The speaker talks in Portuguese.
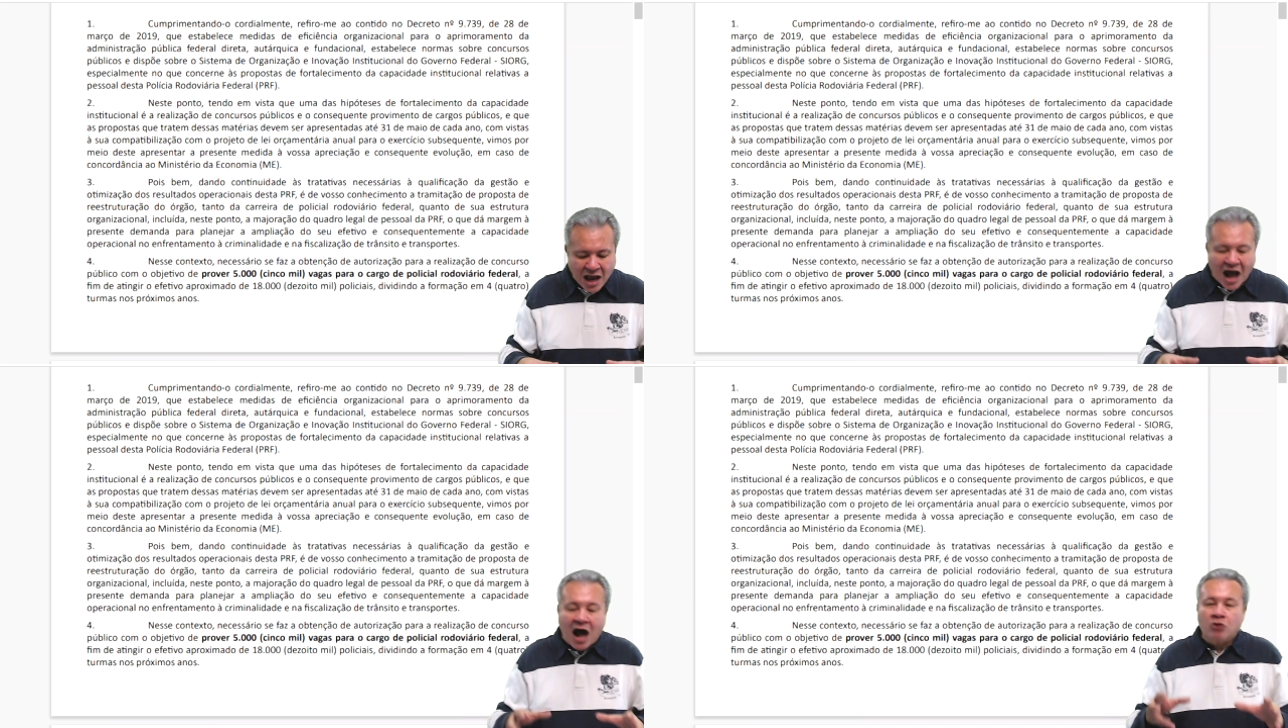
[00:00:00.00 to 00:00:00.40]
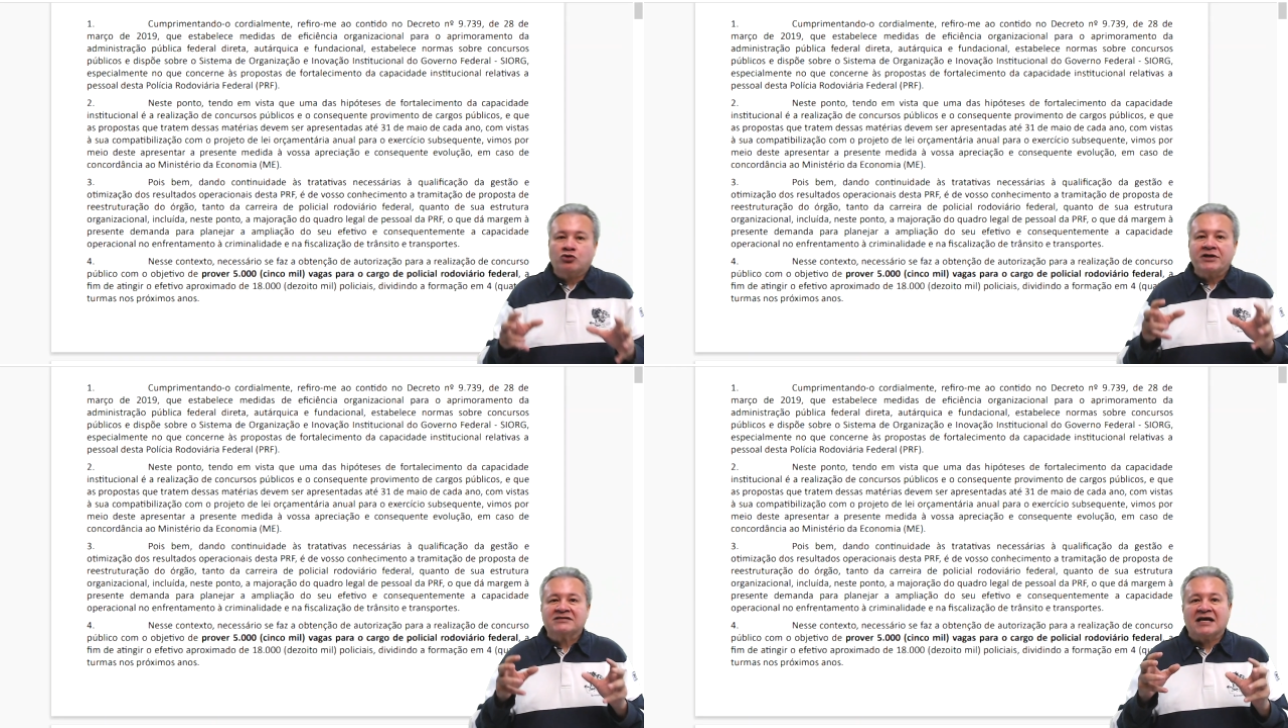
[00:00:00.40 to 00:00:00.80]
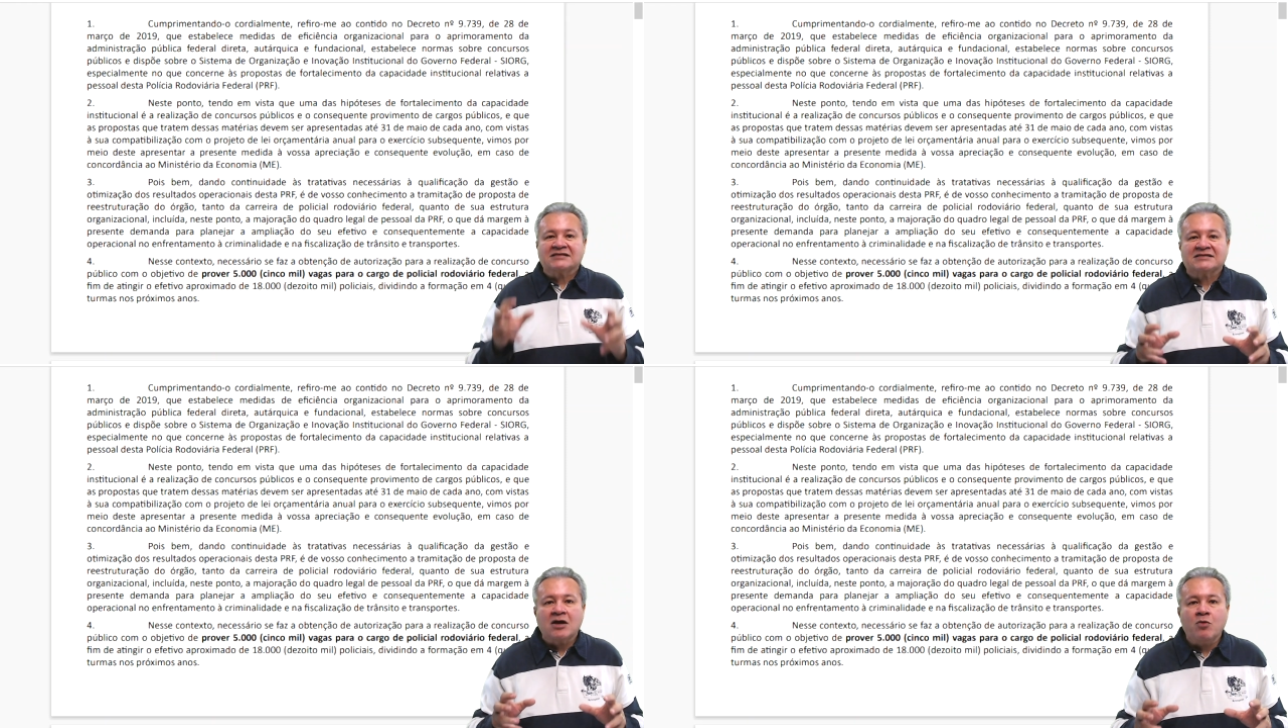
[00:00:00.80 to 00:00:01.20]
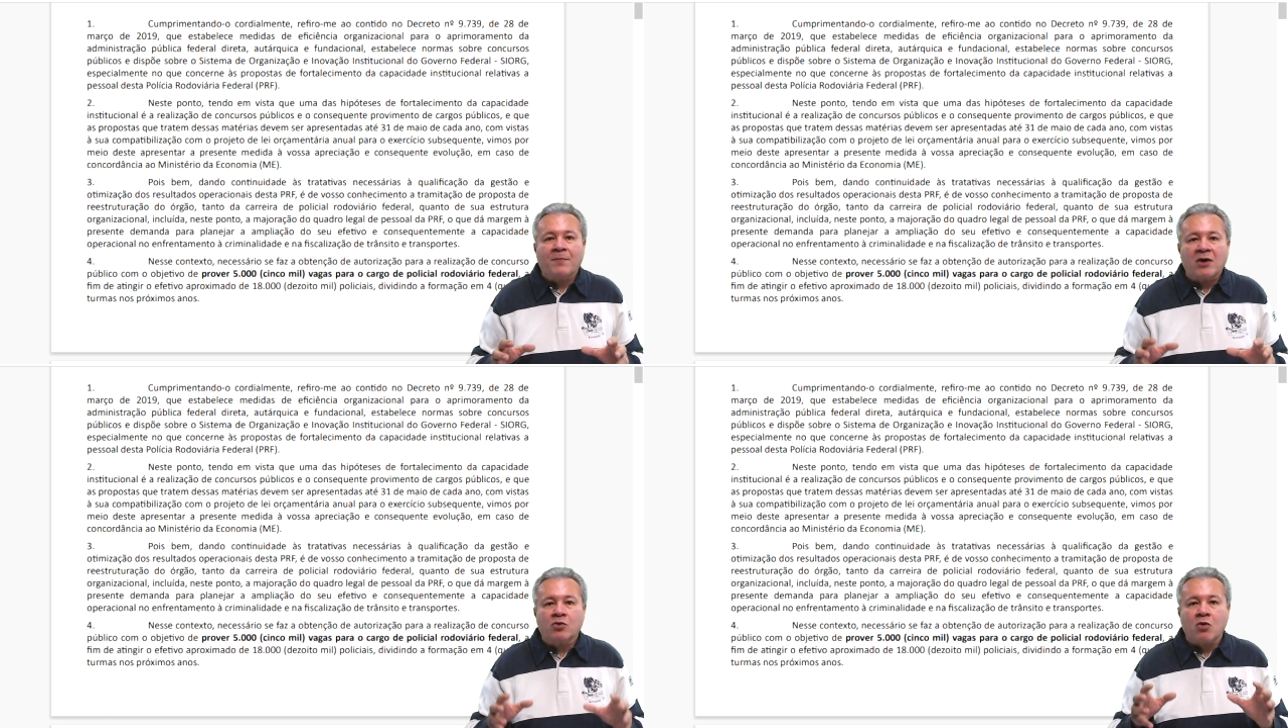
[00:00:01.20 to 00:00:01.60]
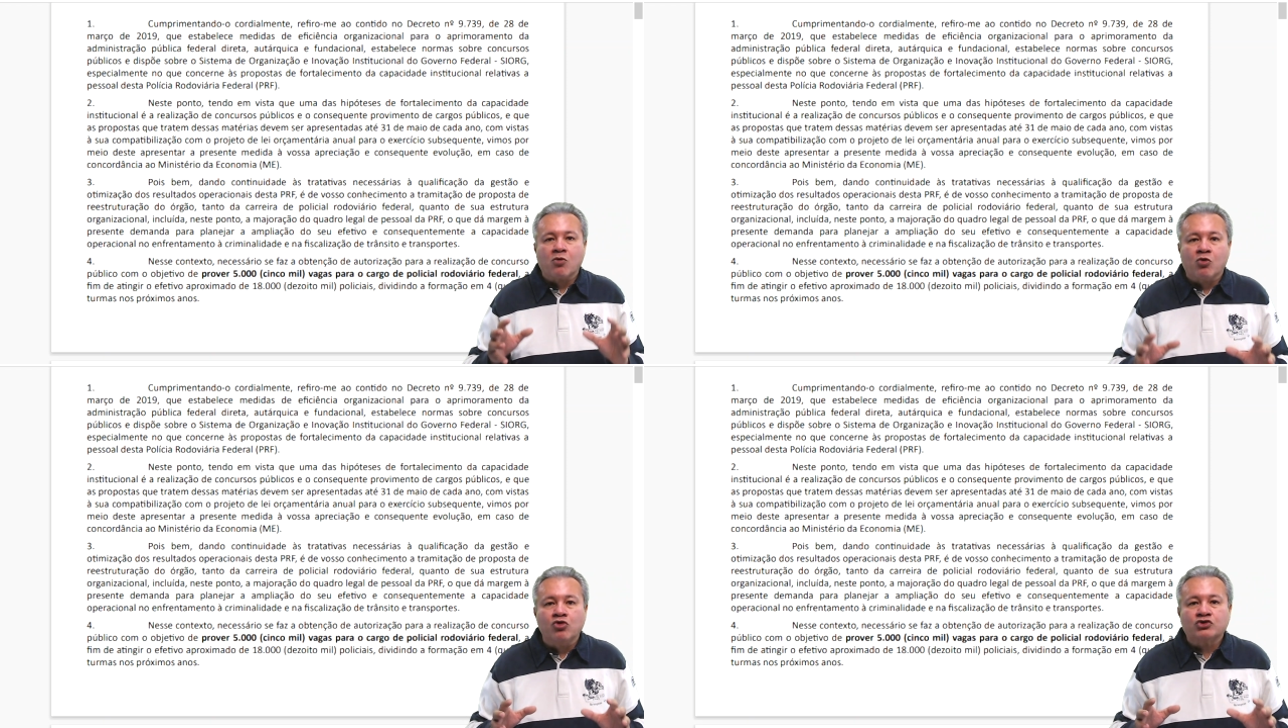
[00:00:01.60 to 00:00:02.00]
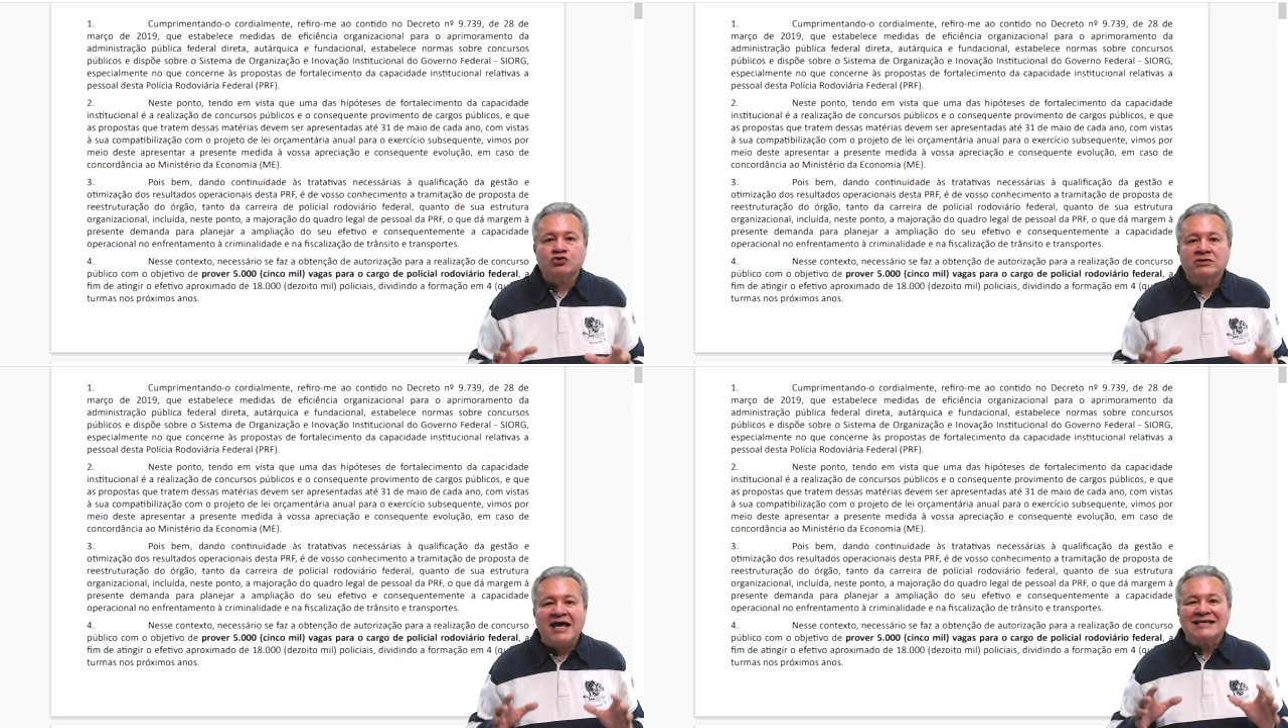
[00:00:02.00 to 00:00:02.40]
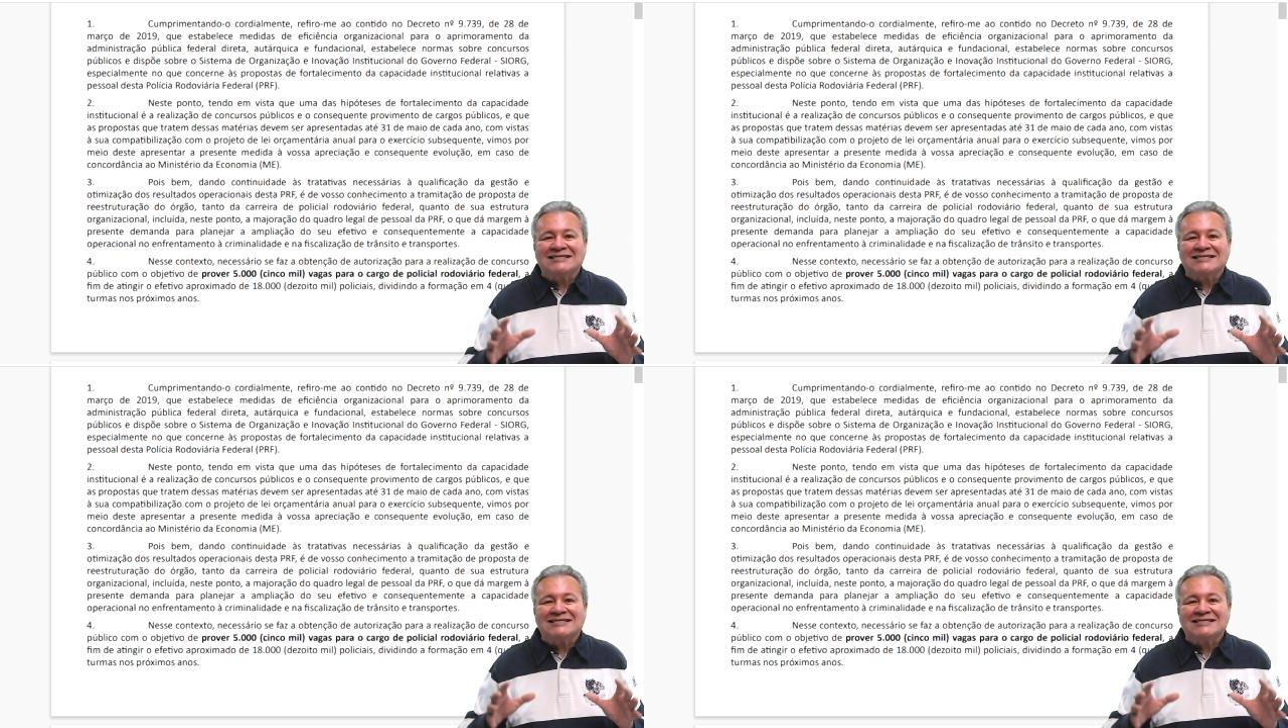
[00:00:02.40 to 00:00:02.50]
autorização para o concurso de